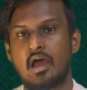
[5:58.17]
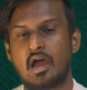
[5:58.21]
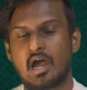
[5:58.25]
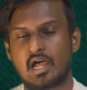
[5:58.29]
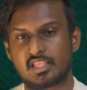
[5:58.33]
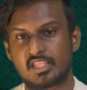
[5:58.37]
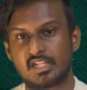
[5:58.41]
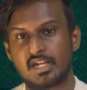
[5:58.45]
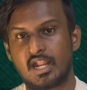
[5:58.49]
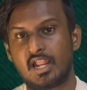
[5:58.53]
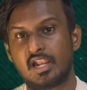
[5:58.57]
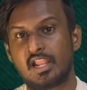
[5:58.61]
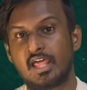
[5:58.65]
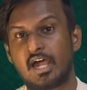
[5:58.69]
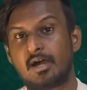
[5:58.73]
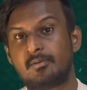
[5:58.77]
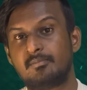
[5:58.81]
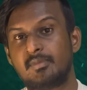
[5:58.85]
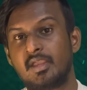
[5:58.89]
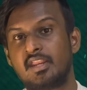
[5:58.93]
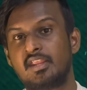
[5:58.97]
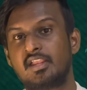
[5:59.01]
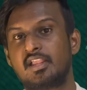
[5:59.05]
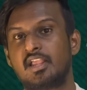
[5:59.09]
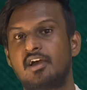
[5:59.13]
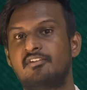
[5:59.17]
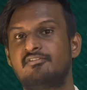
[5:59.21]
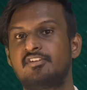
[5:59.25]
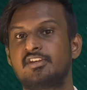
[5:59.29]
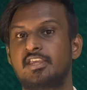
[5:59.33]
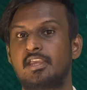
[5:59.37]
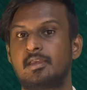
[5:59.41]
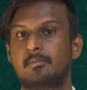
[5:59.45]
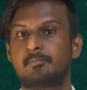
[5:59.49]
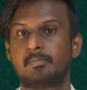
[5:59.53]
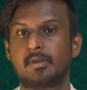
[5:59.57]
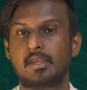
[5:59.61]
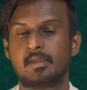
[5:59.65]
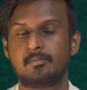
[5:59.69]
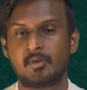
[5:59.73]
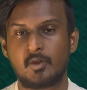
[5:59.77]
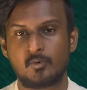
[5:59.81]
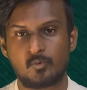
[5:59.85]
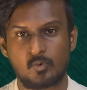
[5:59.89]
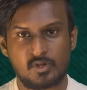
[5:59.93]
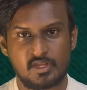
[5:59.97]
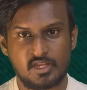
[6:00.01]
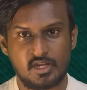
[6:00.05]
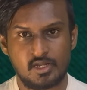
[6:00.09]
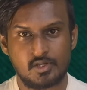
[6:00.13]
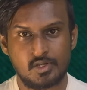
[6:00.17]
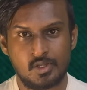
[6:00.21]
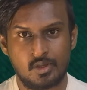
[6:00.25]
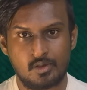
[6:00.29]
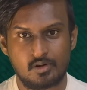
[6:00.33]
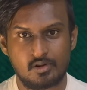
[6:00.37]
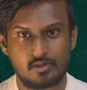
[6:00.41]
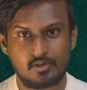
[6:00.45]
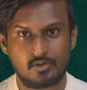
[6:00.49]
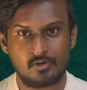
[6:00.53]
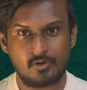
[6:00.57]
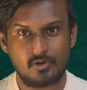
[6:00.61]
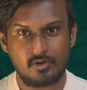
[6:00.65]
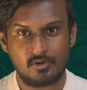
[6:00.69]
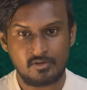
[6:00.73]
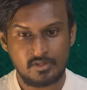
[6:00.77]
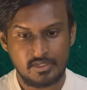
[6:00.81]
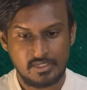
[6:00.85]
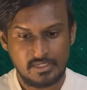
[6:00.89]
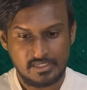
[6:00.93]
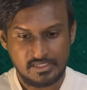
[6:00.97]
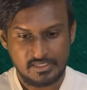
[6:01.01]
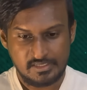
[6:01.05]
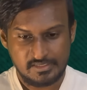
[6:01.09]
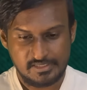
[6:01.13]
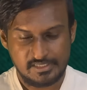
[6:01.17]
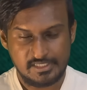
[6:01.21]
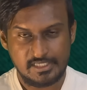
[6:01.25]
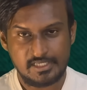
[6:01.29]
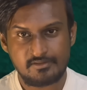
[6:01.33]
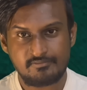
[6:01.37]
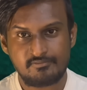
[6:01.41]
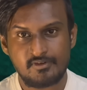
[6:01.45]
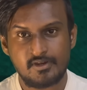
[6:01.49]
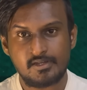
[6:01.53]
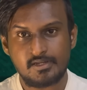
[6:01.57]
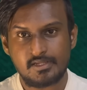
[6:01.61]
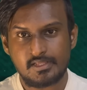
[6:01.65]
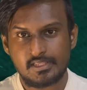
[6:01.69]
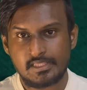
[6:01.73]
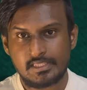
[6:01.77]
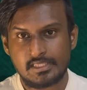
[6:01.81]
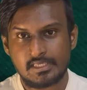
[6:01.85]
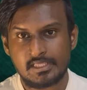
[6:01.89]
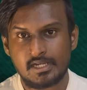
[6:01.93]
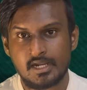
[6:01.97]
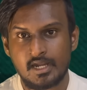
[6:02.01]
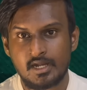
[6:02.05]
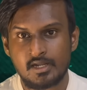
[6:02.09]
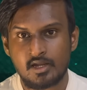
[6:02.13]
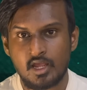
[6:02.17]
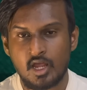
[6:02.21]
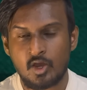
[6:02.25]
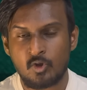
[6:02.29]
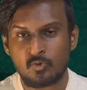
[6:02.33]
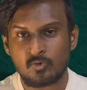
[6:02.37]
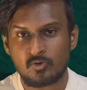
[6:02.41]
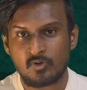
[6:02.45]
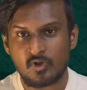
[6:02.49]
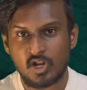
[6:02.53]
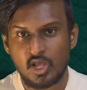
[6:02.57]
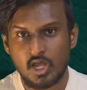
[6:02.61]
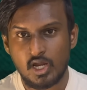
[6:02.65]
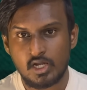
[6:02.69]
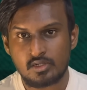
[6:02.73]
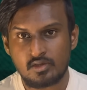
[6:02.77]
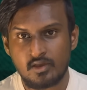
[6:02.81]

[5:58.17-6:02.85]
அதனால் அமெரிக்காவுக்கு எப்பயுமே ஒரு எண்ணம் இருக்கும் ஈவன் ஈரான் அவங்களோட அணு